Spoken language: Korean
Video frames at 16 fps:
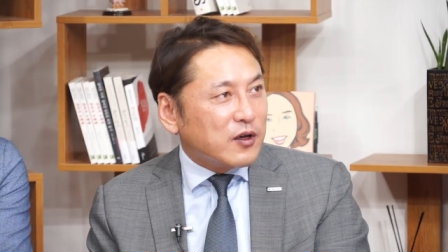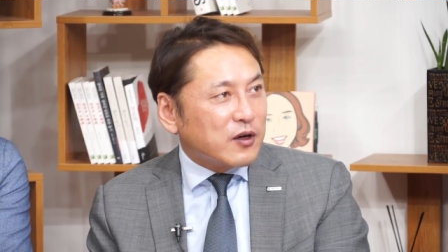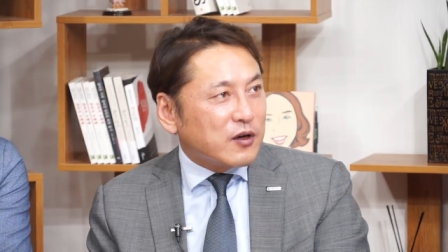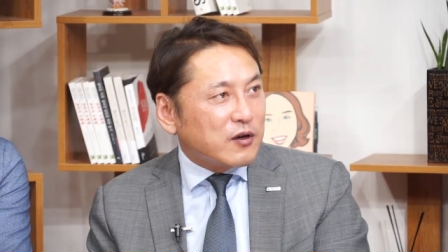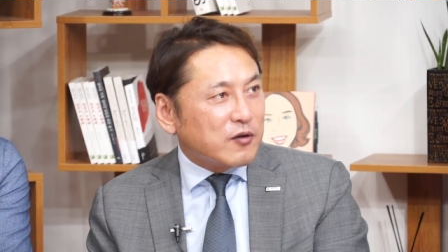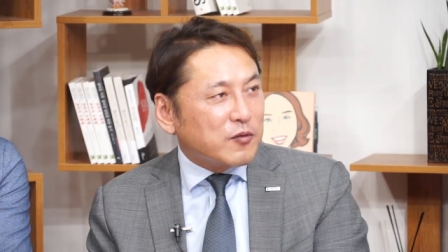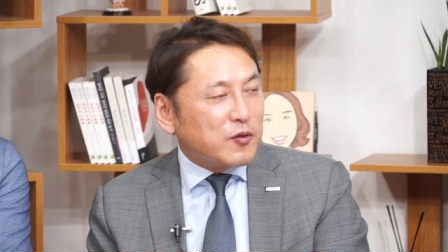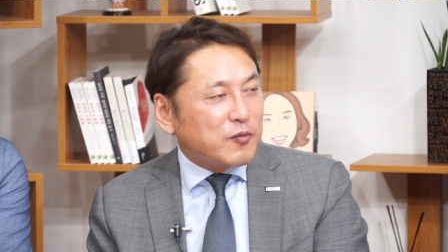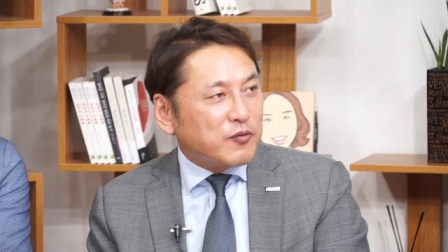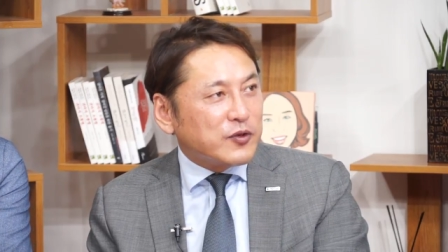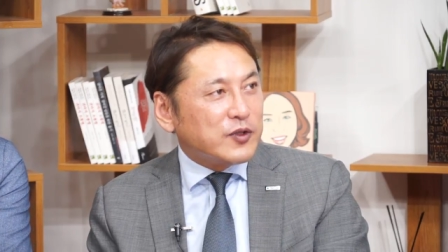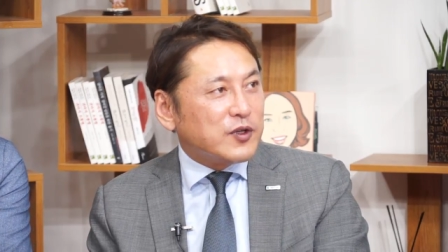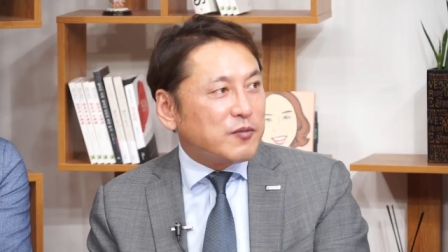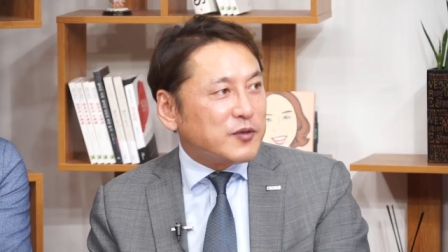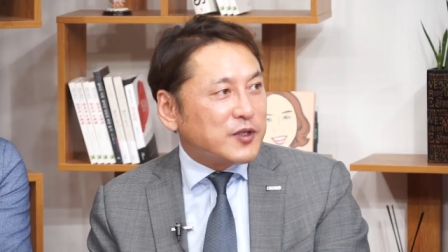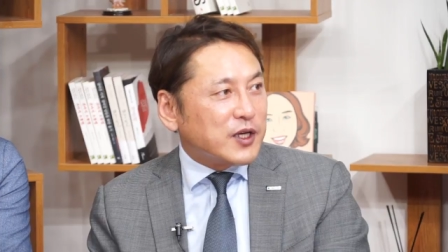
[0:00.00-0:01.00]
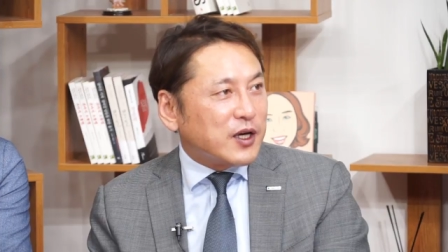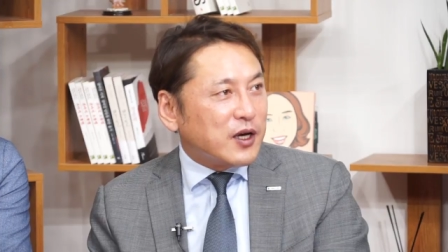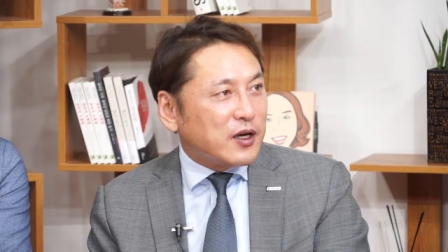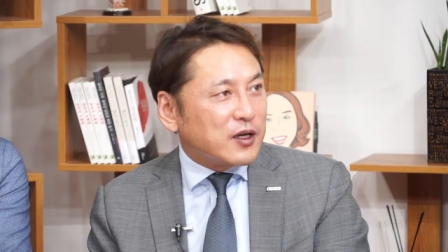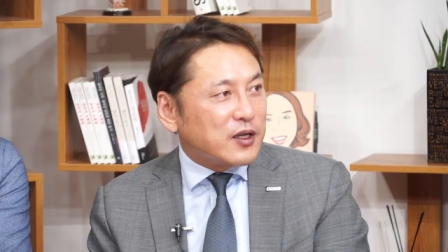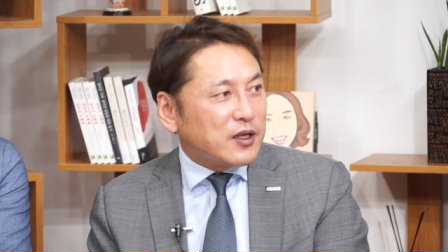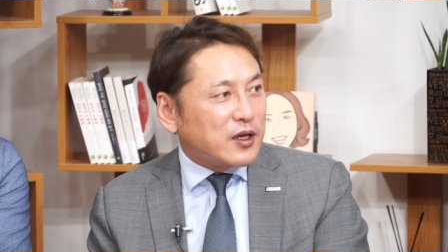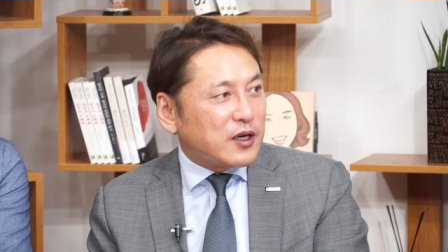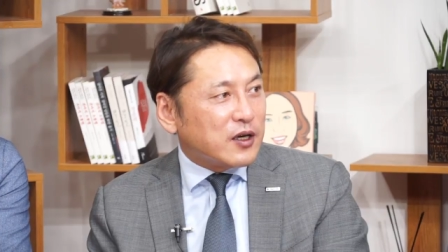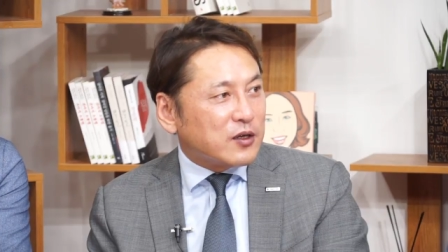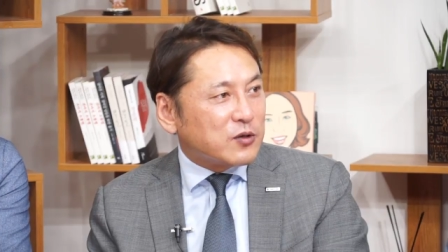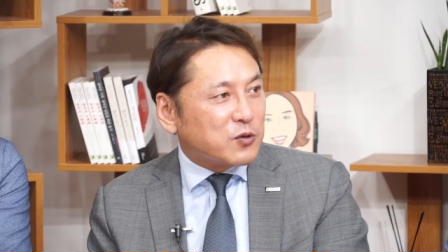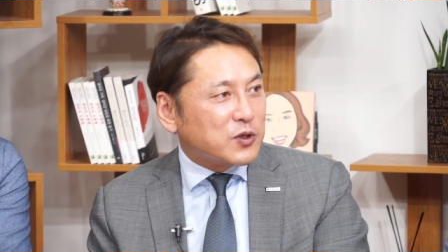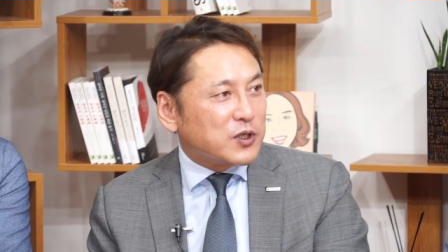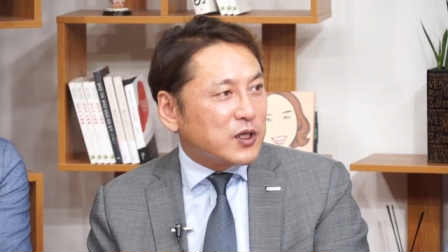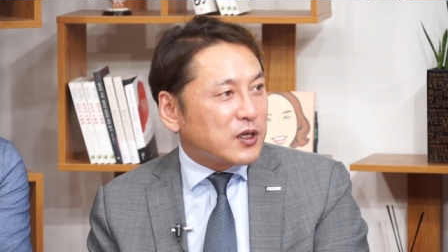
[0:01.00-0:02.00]
그리고 뭐 부지점장이나
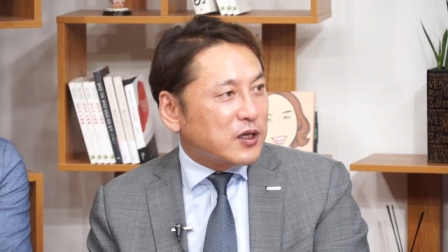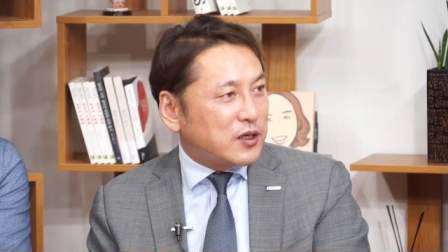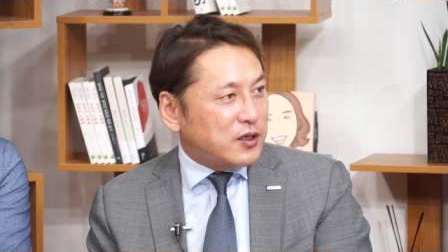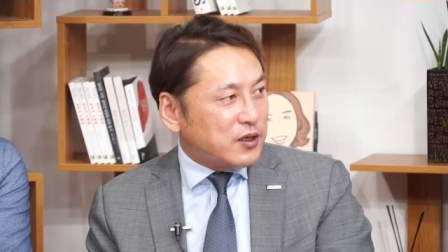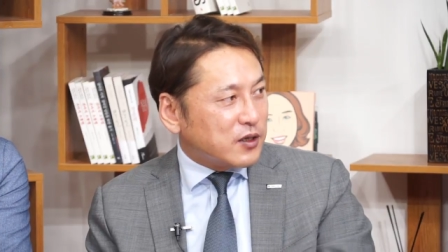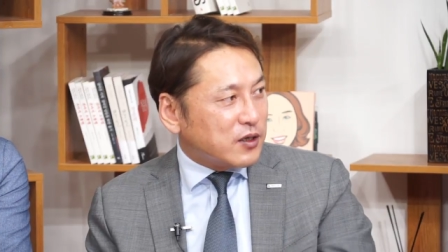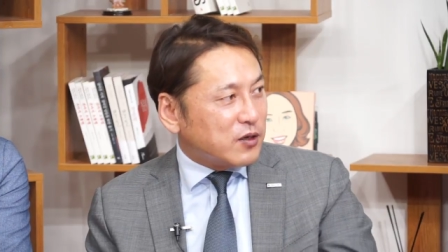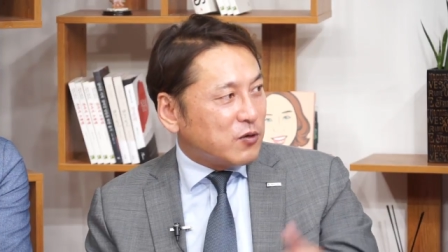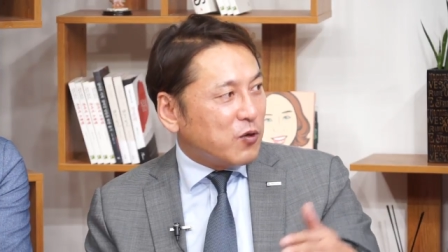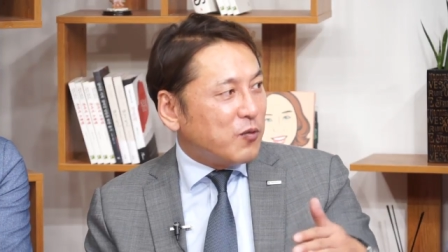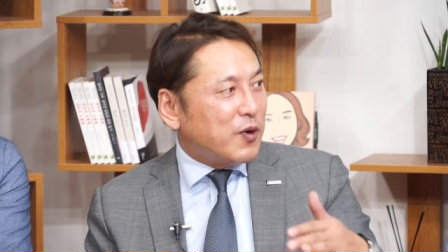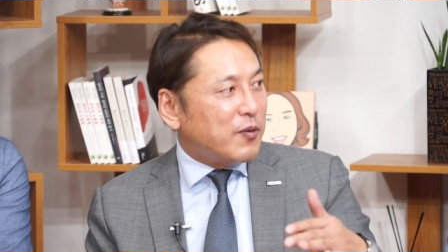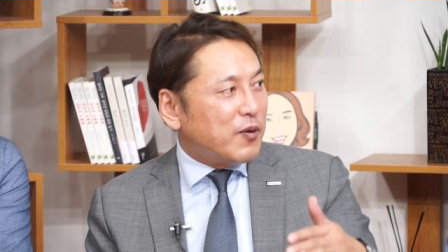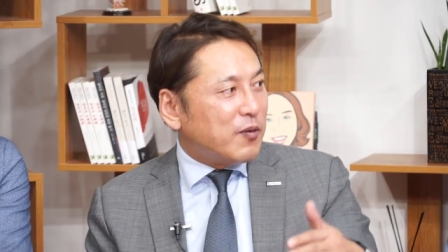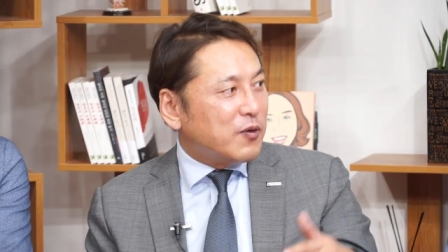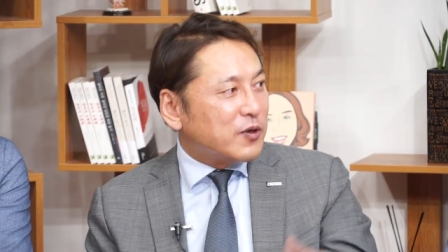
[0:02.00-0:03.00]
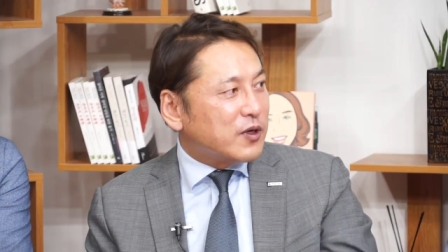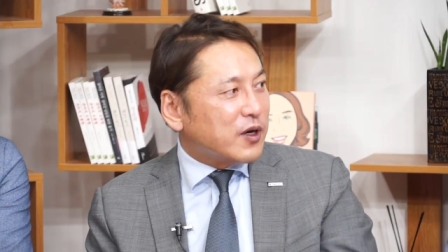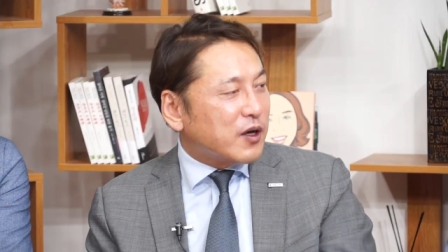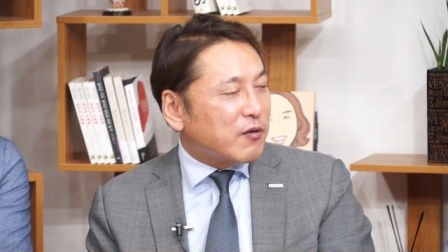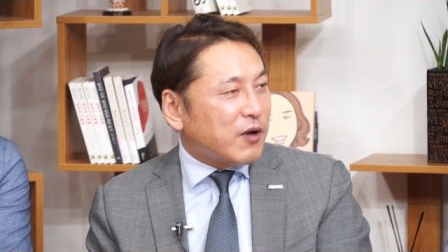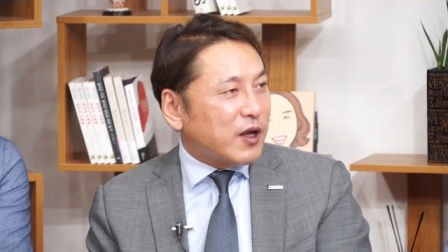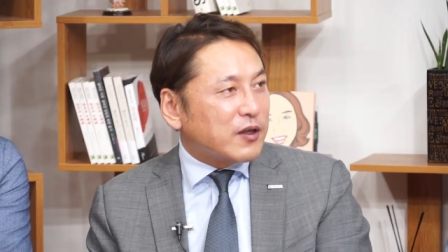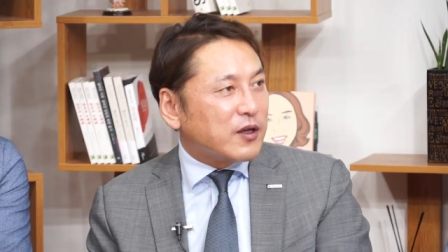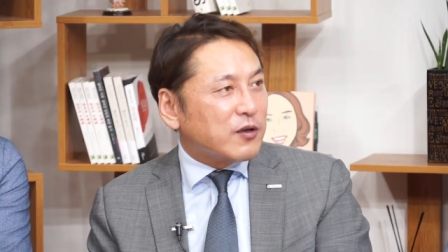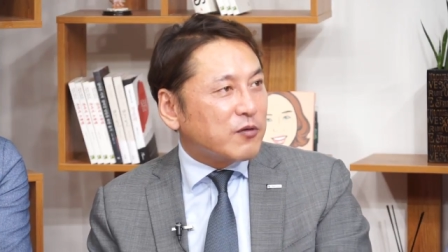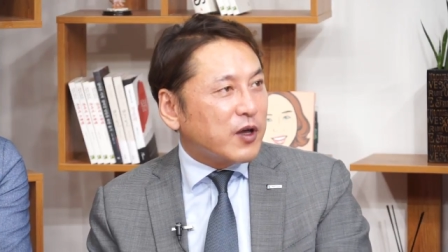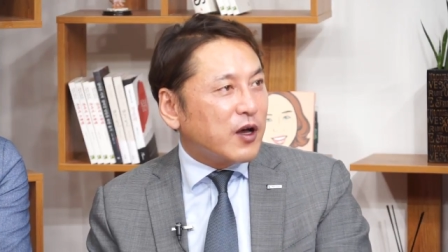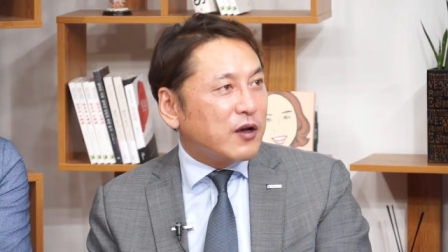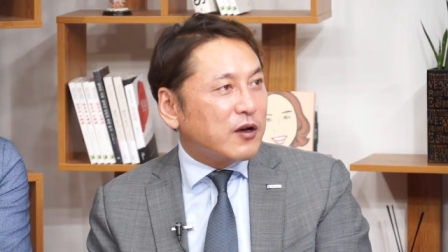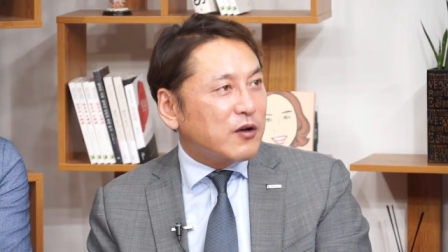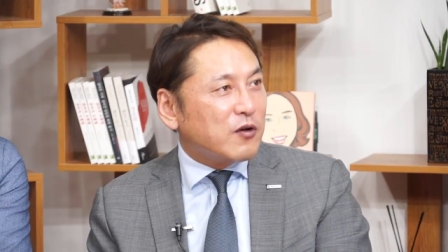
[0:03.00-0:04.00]
조직 그 로퍼포머들의 관계도
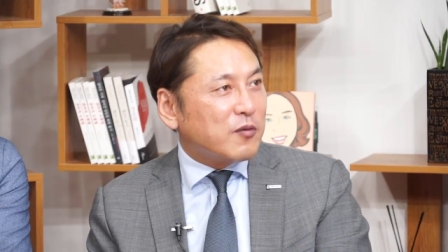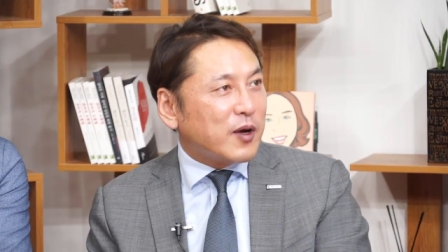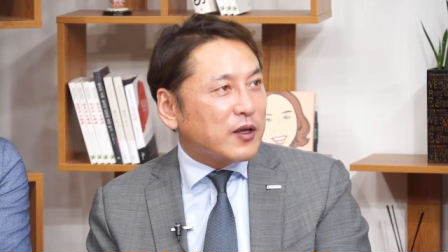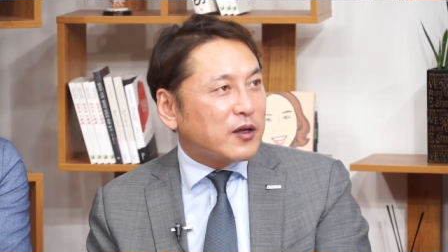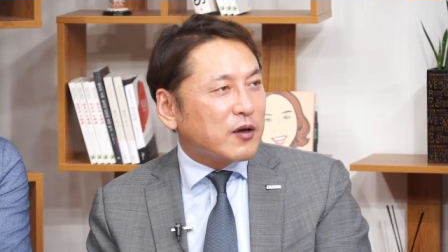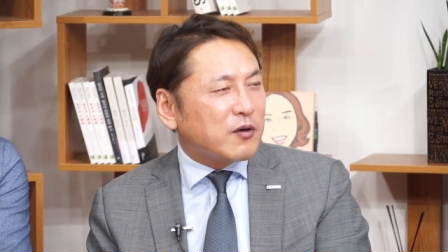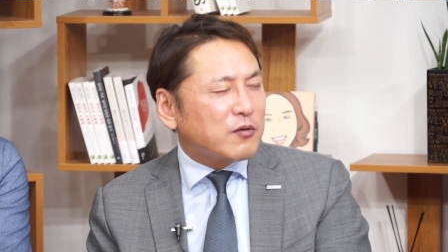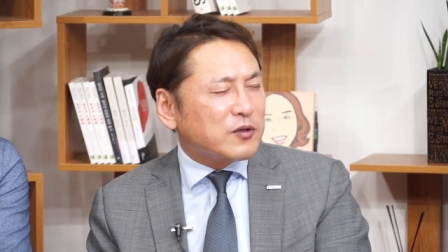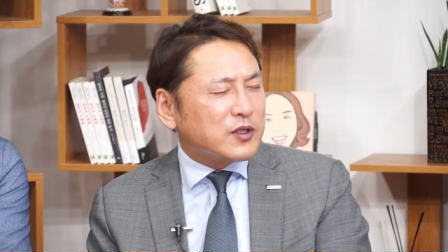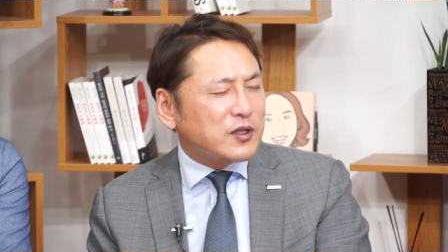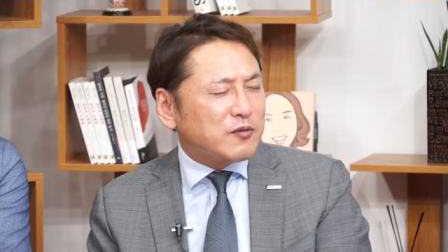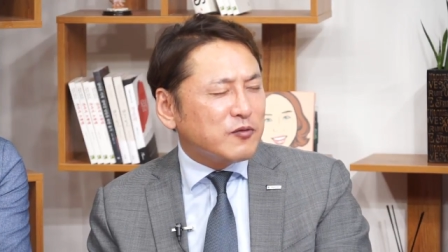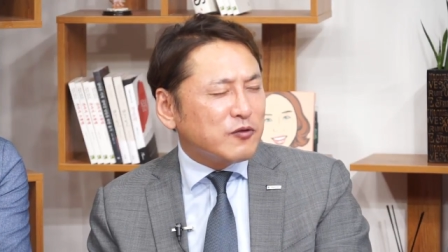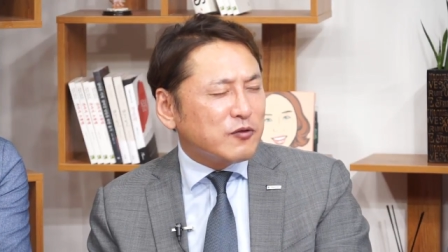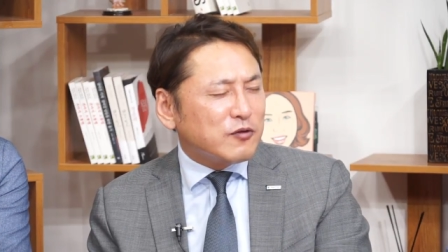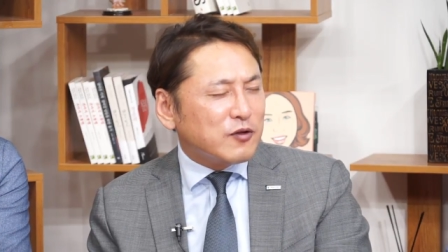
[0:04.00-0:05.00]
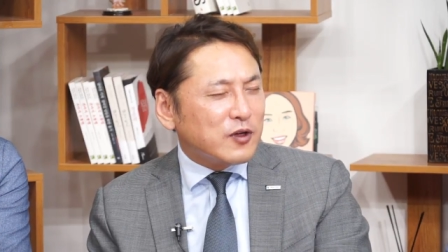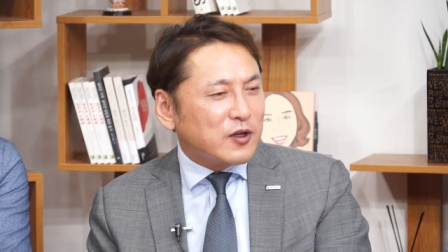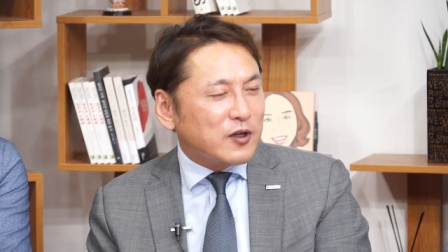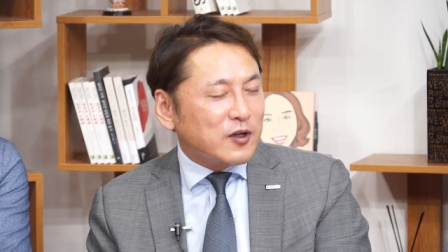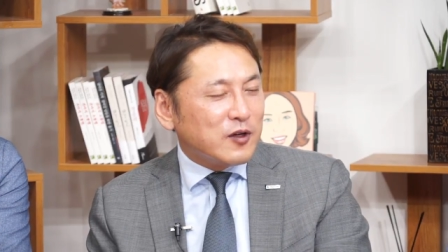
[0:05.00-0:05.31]
헤아리려고 많이 했고 지금도